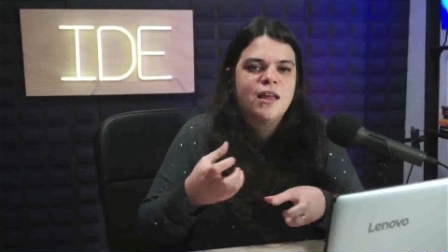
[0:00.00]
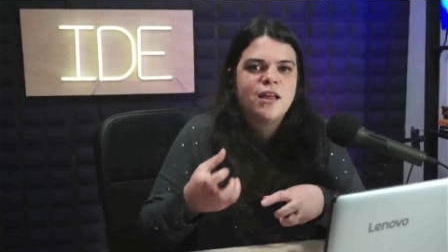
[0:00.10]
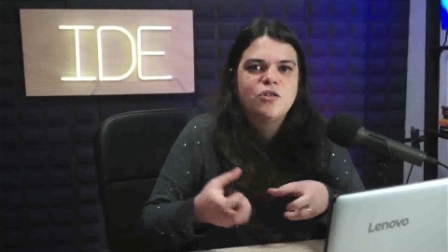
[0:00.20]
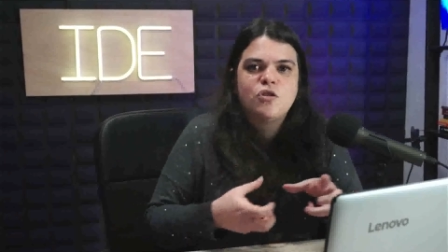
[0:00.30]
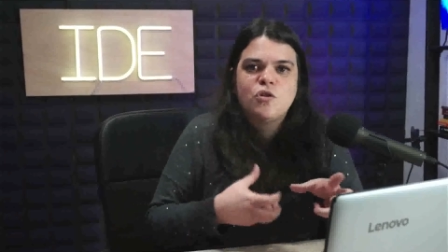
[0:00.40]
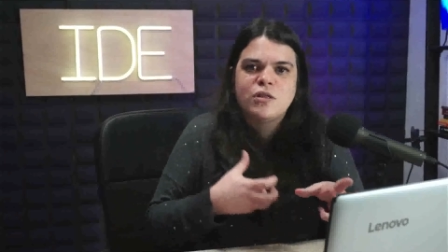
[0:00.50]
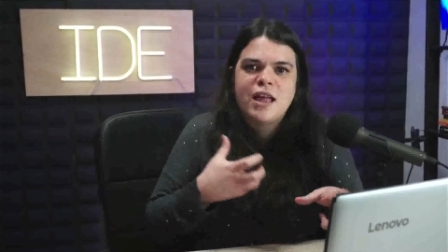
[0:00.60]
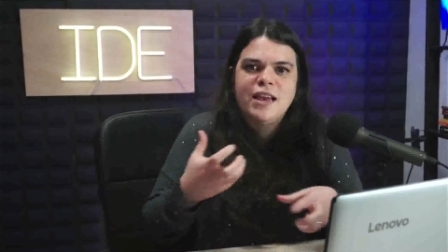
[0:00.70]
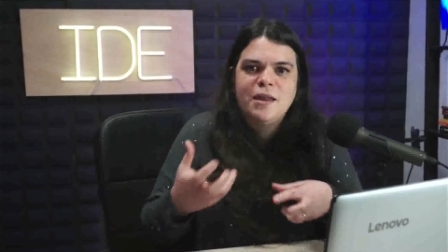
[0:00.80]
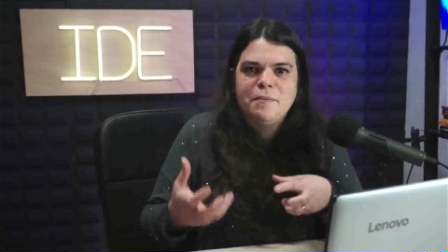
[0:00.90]

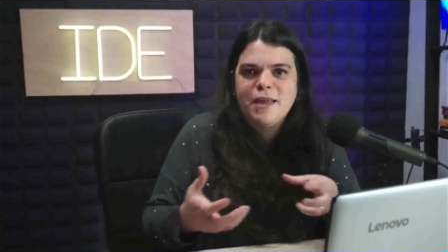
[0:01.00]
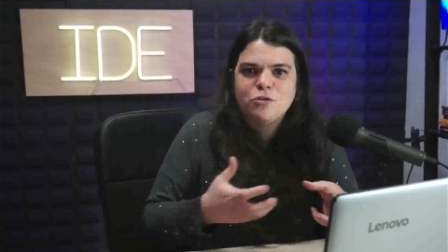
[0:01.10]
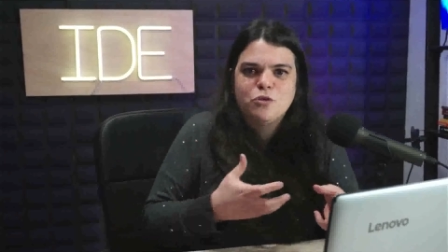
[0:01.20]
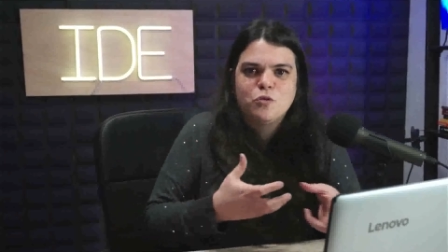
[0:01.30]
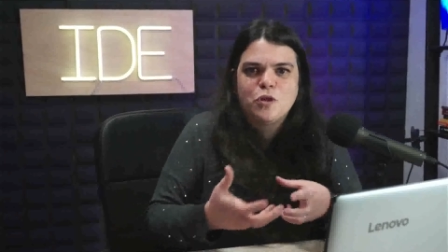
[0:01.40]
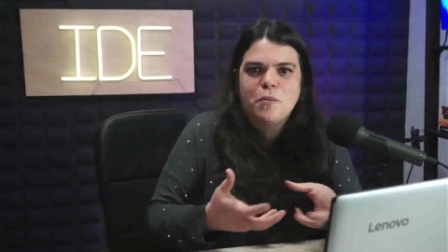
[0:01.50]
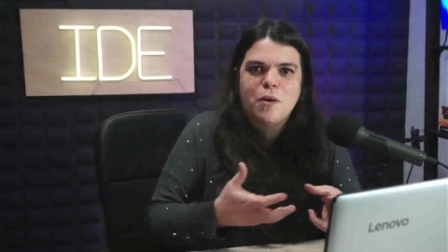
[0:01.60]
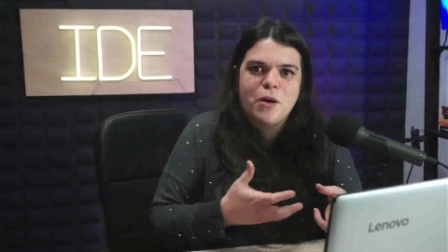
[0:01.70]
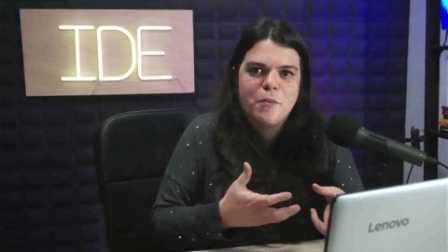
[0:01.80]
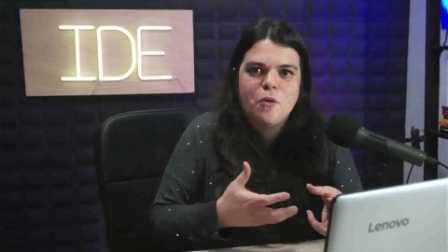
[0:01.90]
adicionar elementos no teu
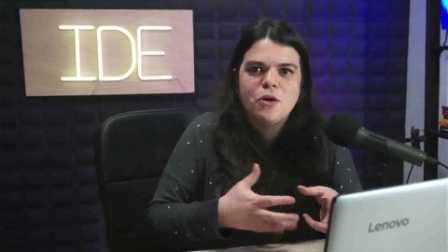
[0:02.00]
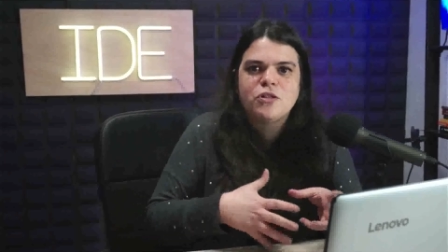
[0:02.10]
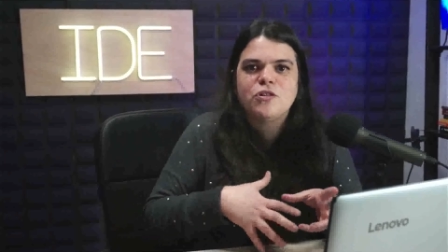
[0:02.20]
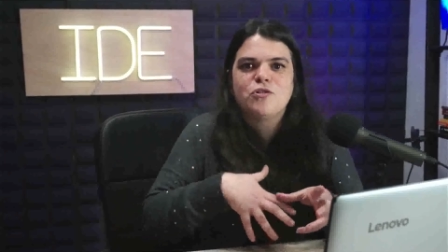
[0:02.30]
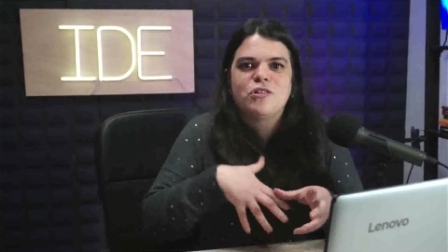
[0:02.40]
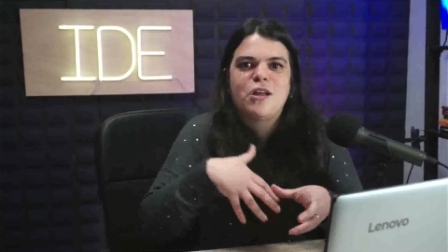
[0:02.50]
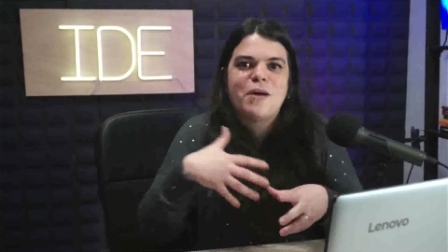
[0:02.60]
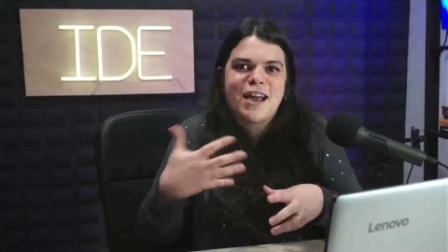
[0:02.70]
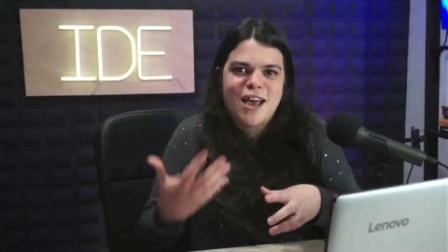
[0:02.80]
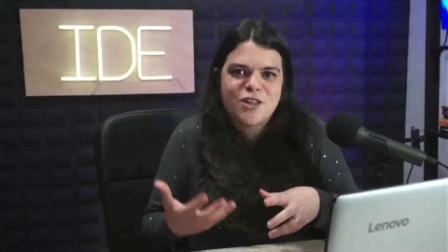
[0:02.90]
PowerPoint, adicionar uma
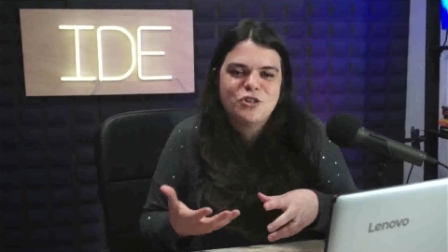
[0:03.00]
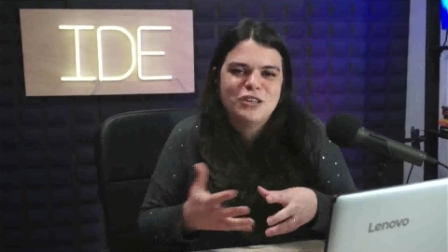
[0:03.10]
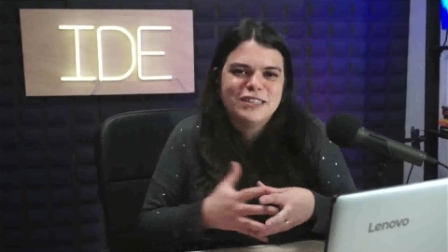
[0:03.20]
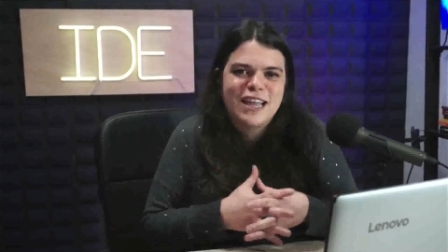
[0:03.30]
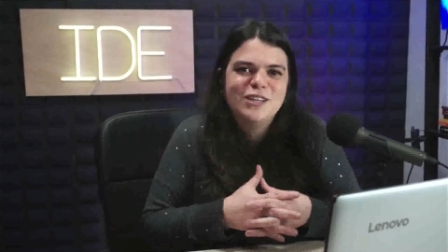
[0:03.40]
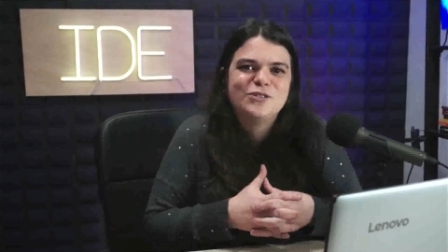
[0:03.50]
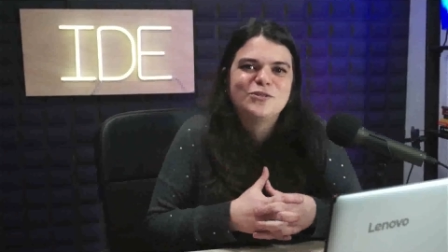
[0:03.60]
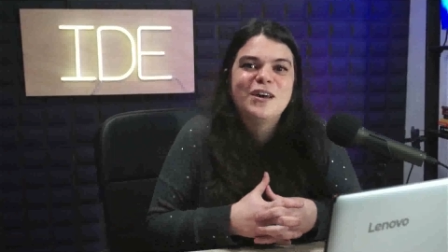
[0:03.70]
caixa de texto,